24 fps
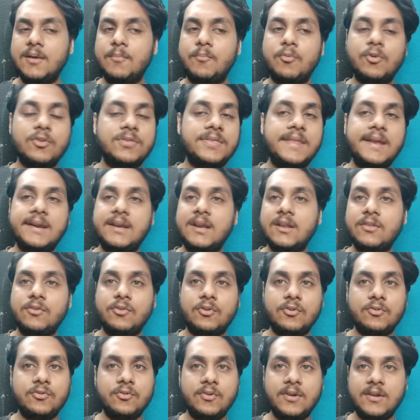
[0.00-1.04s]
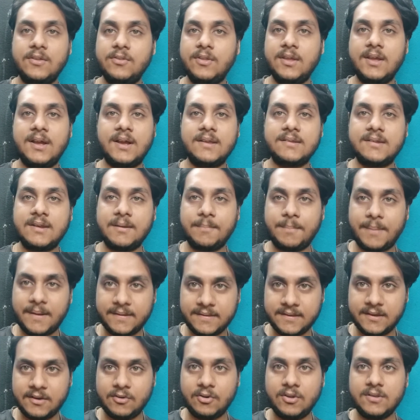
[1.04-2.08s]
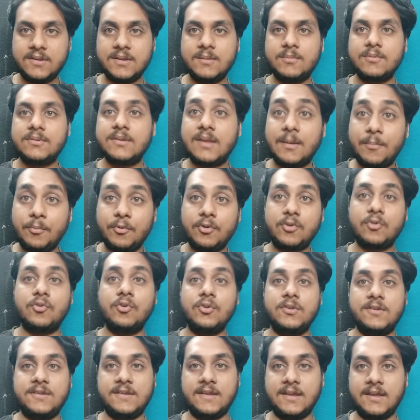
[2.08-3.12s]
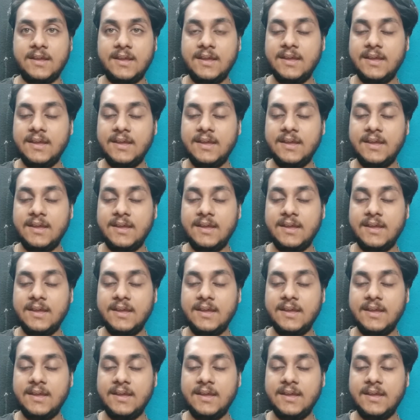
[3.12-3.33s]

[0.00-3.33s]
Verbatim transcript: প্রত্যেকটা দর্শক কিন্তু এই কাজটার পাশে রয়েছে এবং সাপোর্ট করছে